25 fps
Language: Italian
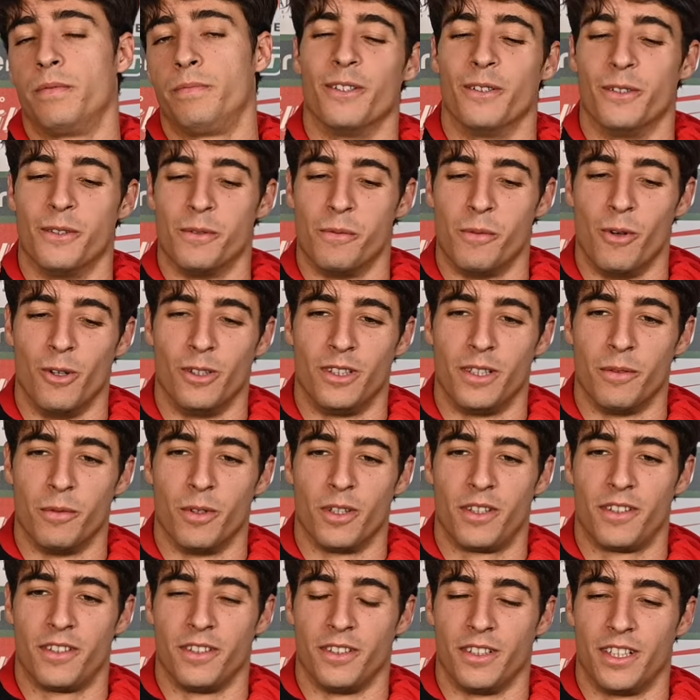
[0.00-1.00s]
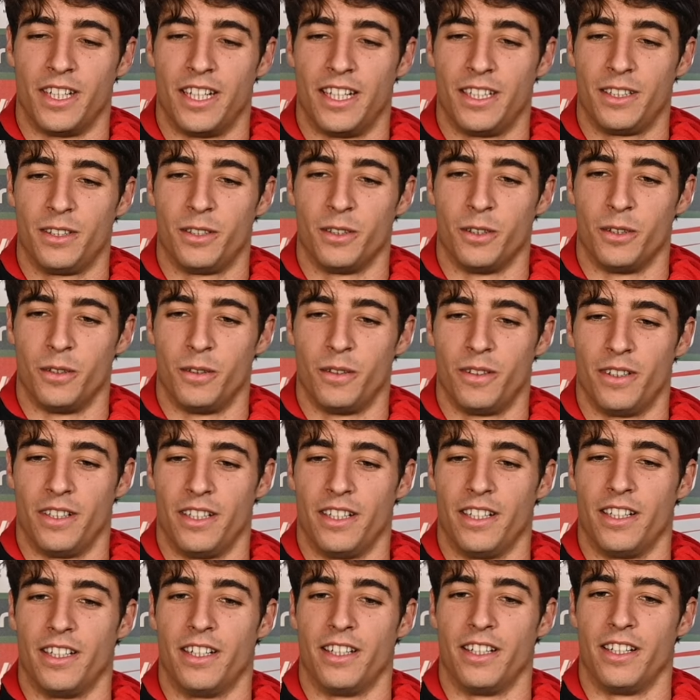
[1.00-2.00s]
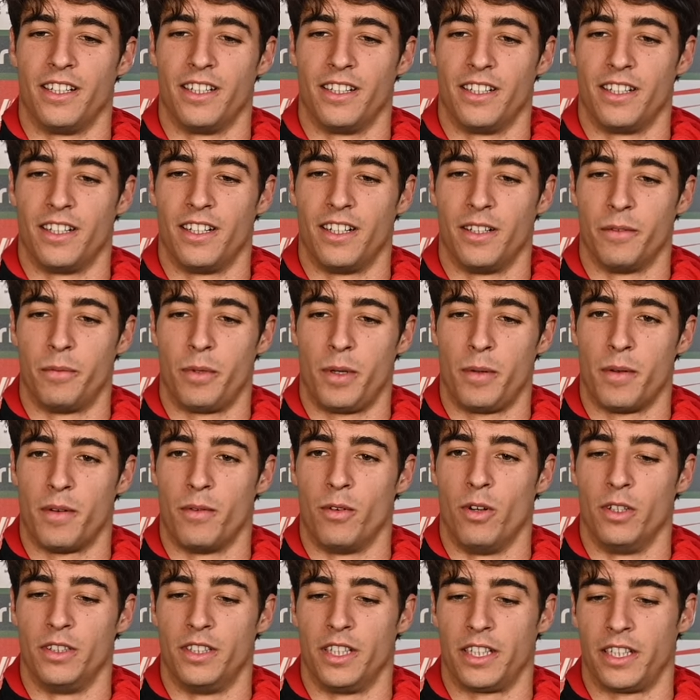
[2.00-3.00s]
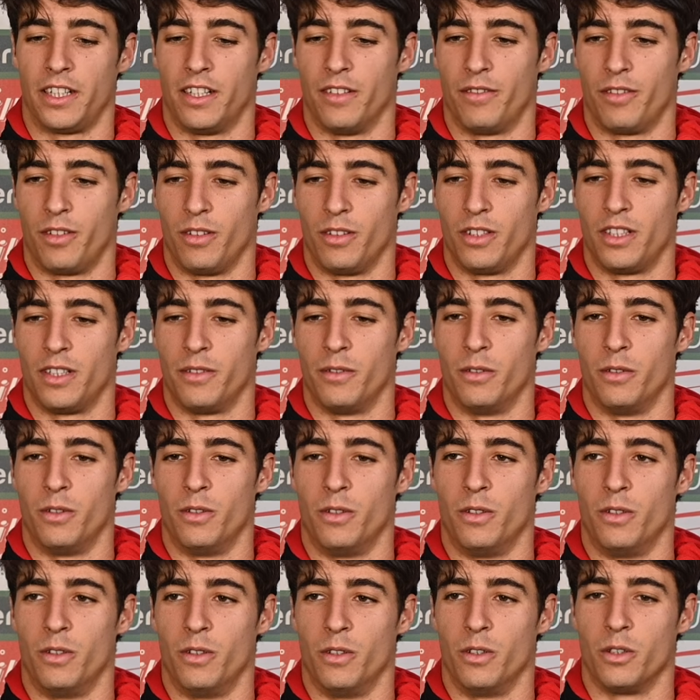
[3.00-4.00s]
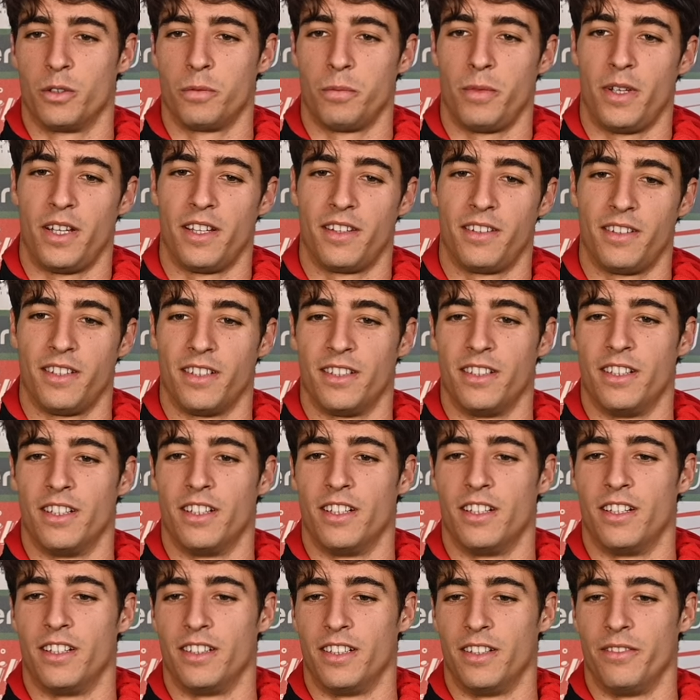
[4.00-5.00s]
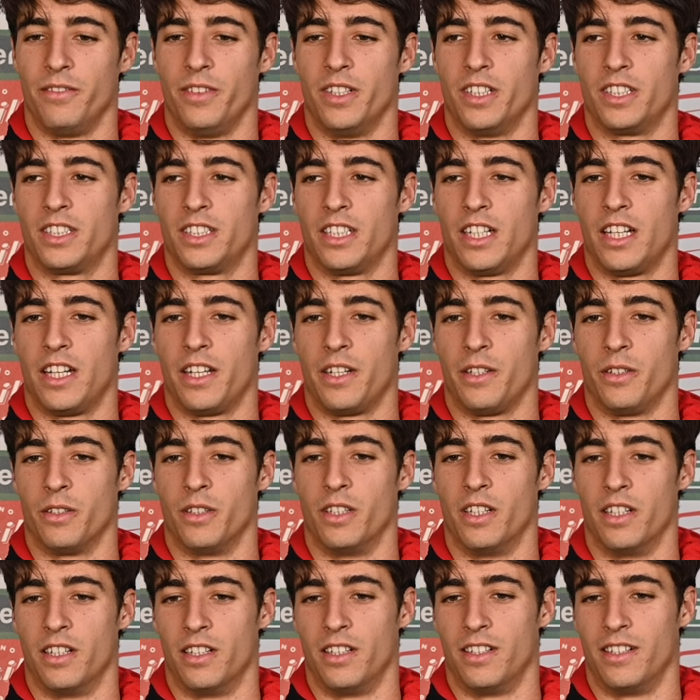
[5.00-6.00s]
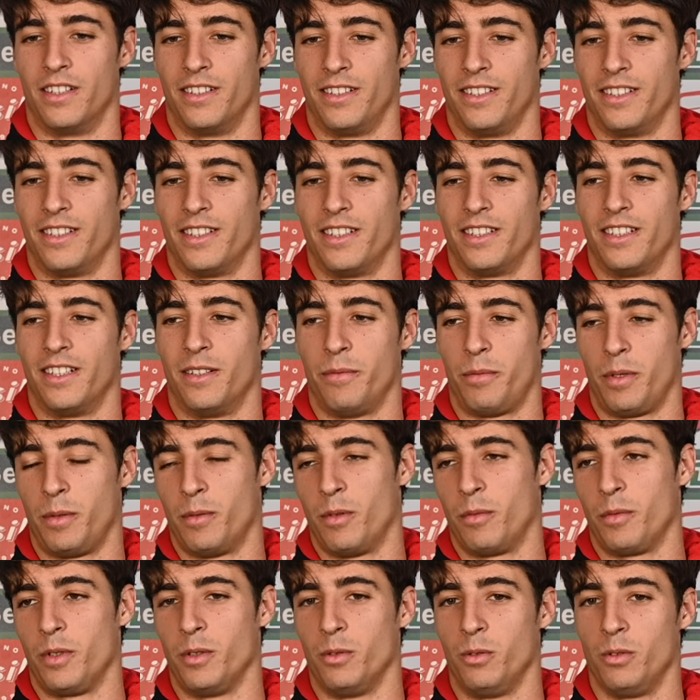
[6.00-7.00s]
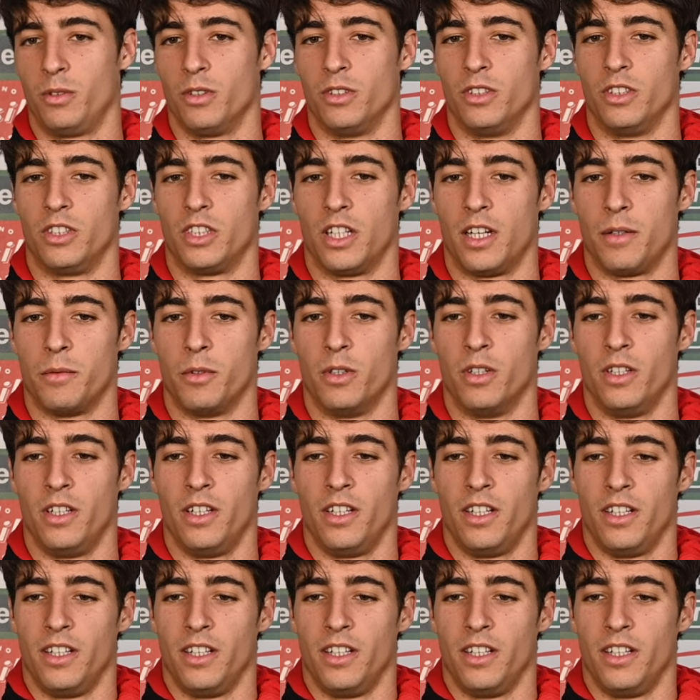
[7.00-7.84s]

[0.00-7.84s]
Ero molto emozionato, era la prima volta che affrontavo aspettavo lo Spezia da, da avversario da, da, dal primo minuto diciamo